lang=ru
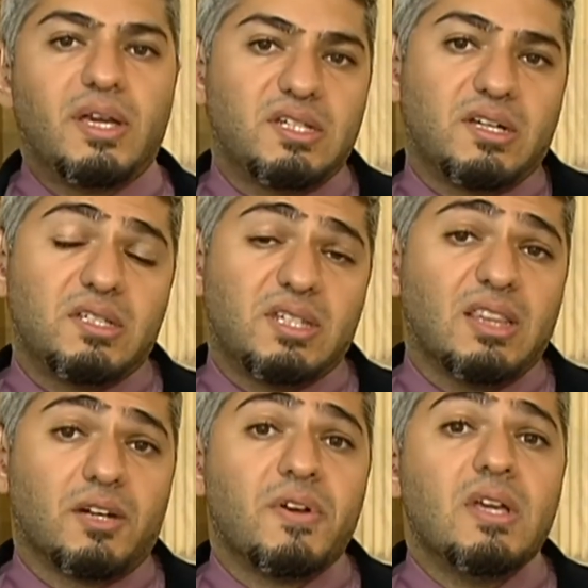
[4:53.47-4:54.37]
этих
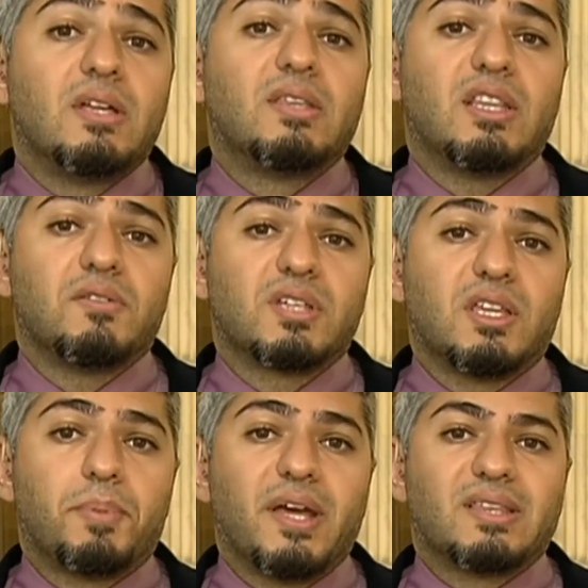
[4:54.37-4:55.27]
инициаторов данного
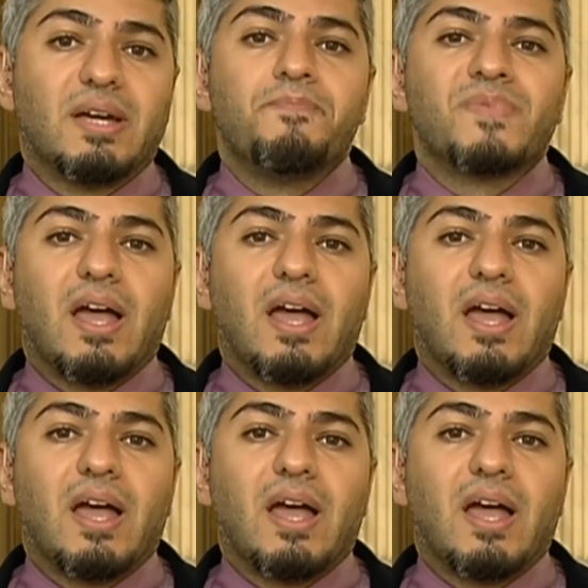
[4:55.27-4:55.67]
законопроекта,